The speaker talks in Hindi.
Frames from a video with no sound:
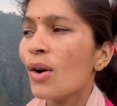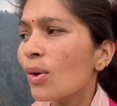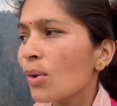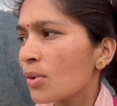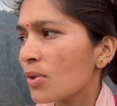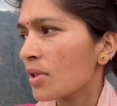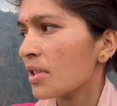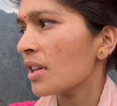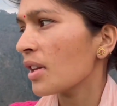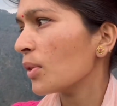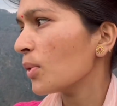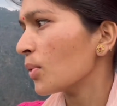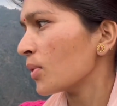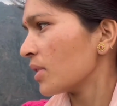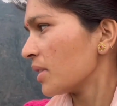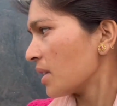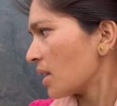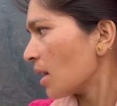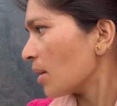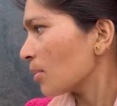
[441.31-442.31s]
उसने थोड़े
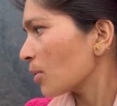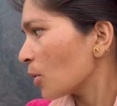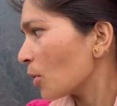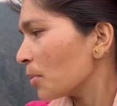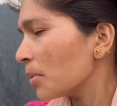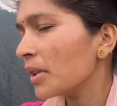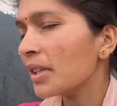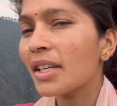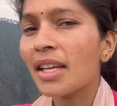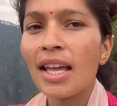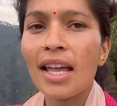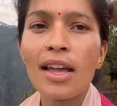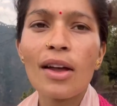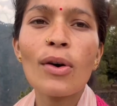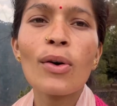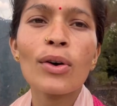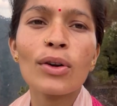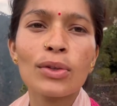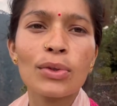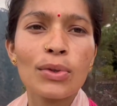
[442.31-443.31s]
से हमको भी दिए हैं
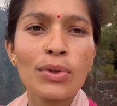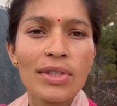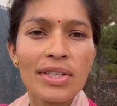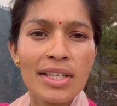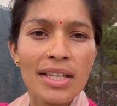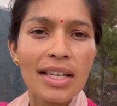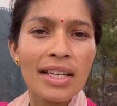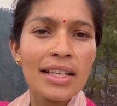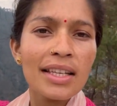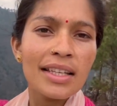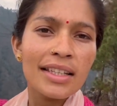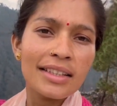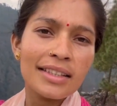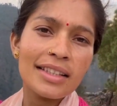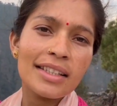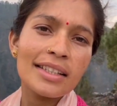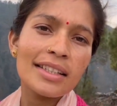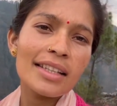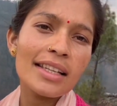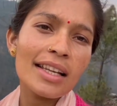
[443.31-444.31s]
और थोड़े से
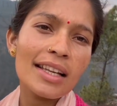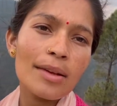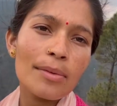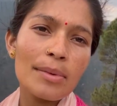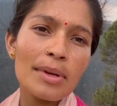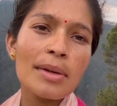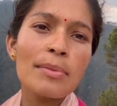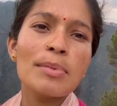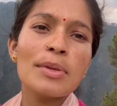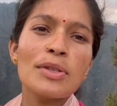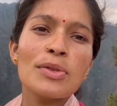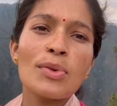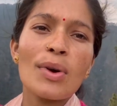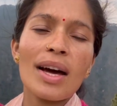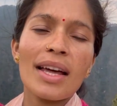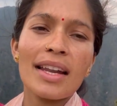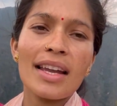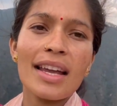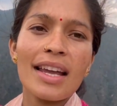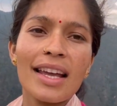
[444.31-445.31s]
दीदी के लिए भी भिजवा
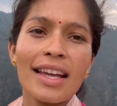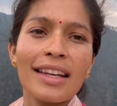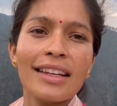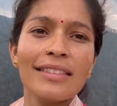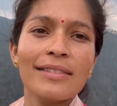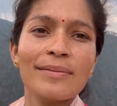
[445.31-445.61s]
रहे हैं